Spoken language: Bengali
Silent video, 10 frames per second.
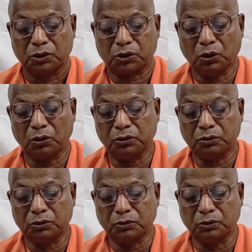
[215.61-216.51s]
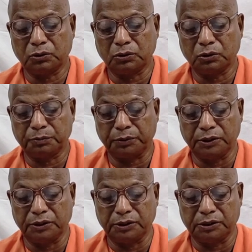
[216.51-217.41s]
সহজ উত্তর
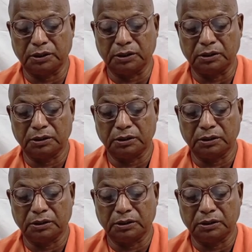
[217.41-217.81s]
পেয়ে যেতেন